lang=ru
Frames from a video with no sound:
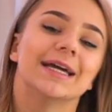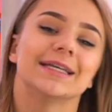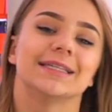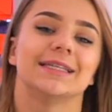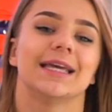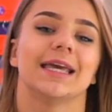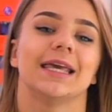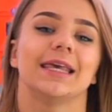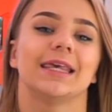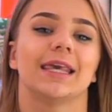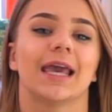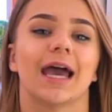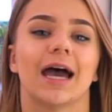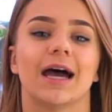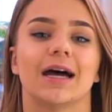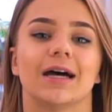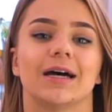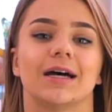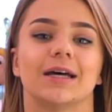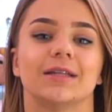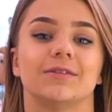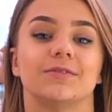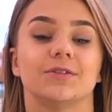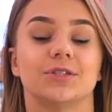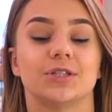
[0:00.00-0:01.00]
где
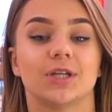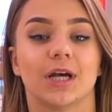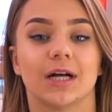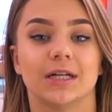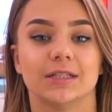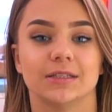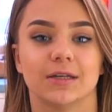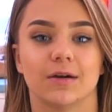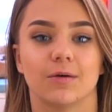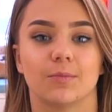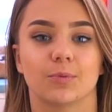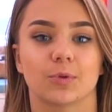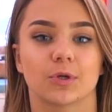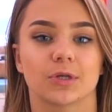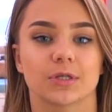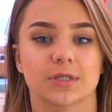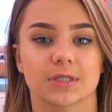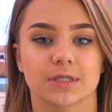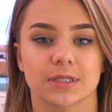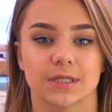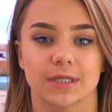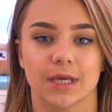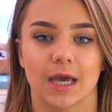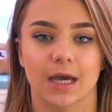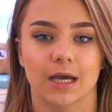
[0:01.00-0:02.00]
я отвечала на
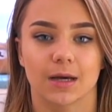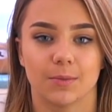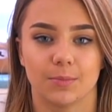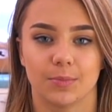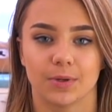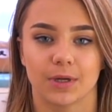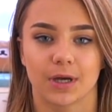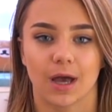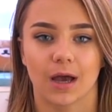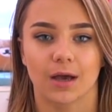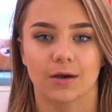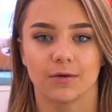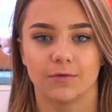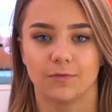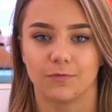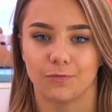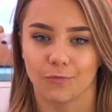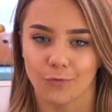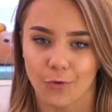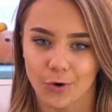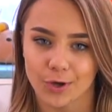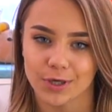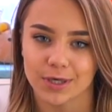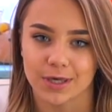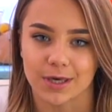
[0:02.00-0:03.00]
вопросы якобы как в
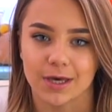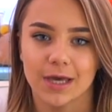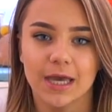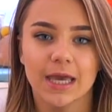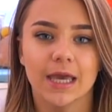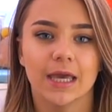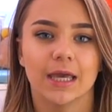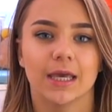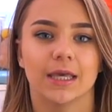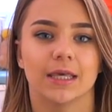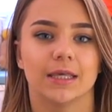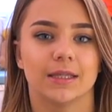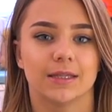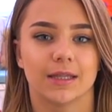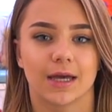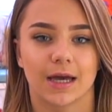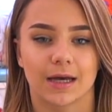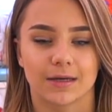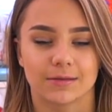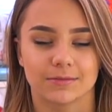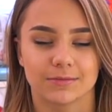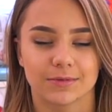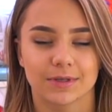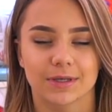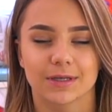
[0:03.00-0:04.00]
Воге, и
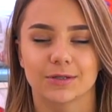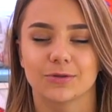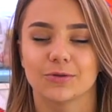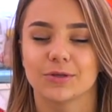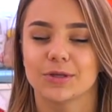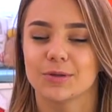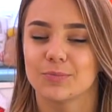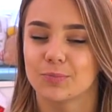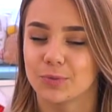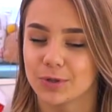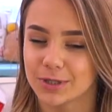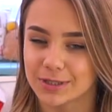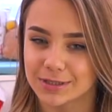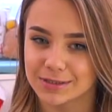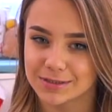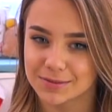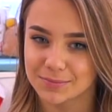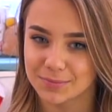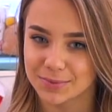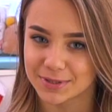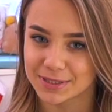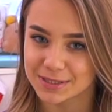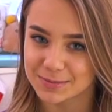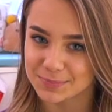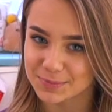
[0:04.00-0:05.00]
да, кто не понял, это
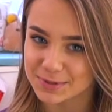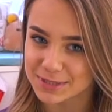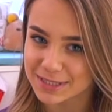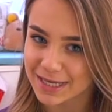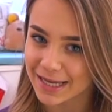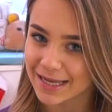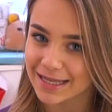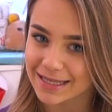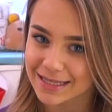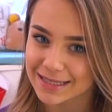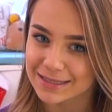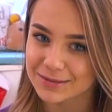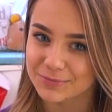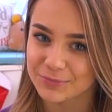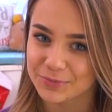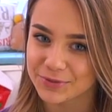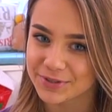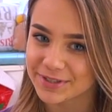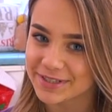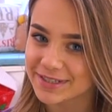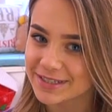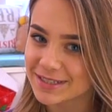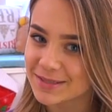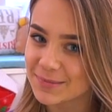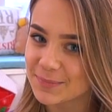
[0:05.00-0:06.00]
было специально, это
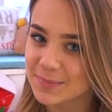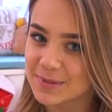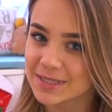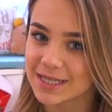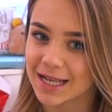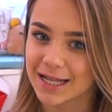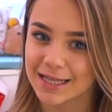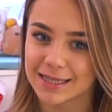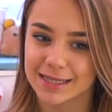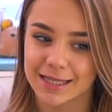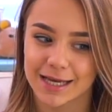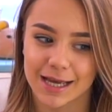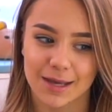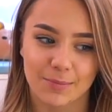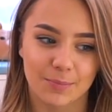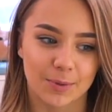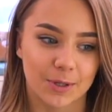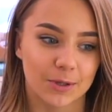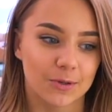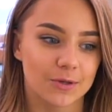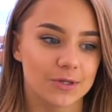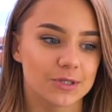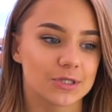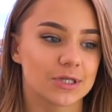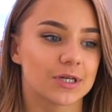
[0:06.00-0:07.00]
была специально такая
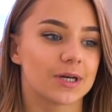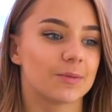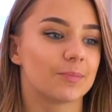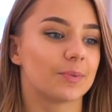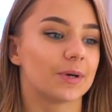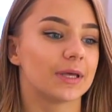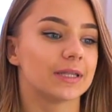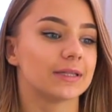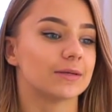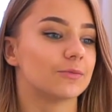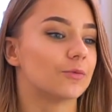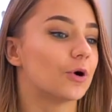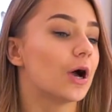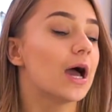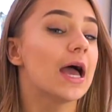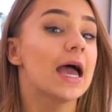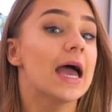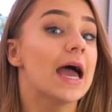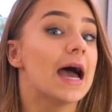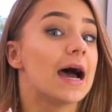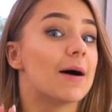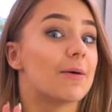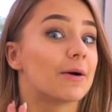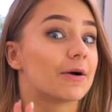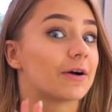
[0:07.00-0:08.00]
пародия, поэтому
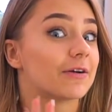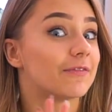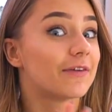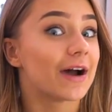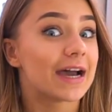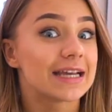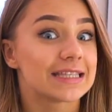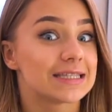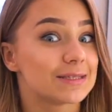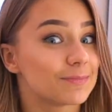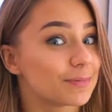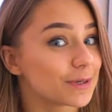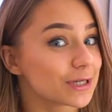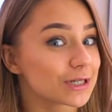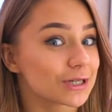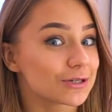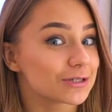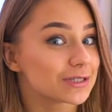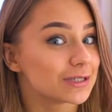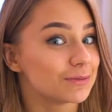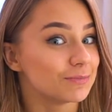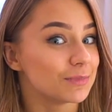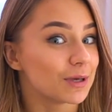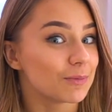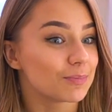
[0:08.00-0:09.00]
хватит,
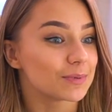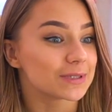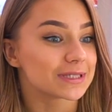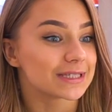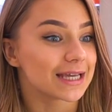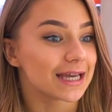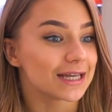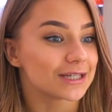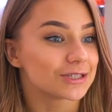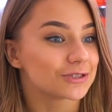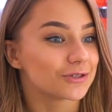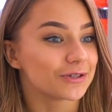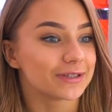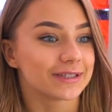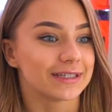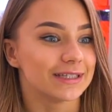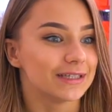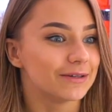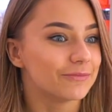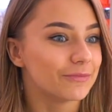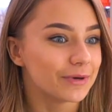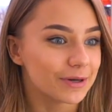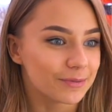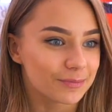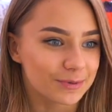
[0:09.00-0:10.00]
пожалуйста, мне писать, что это
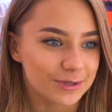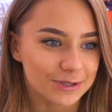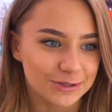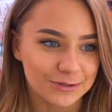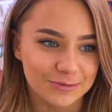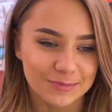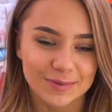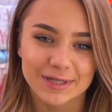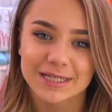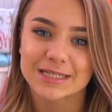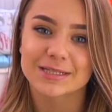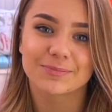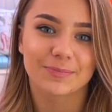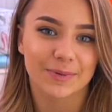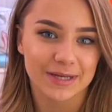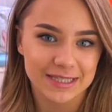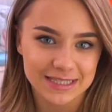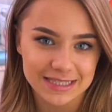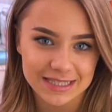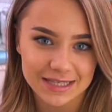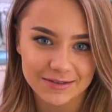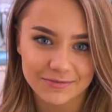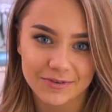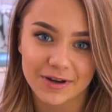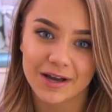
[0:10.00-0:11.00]
не мы придумали,
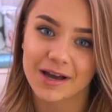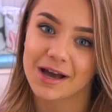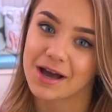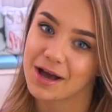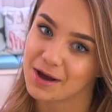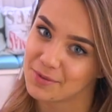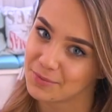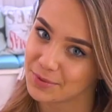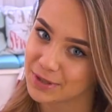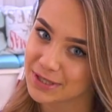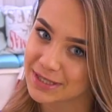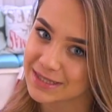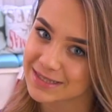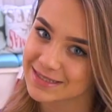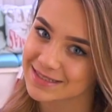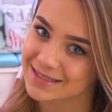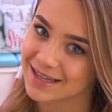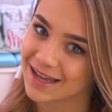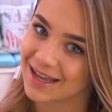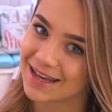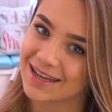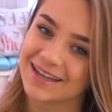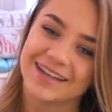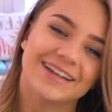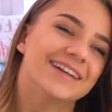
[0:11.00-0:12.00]
спасибо, а мы не
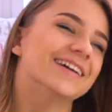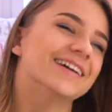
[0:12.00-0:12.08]
знали.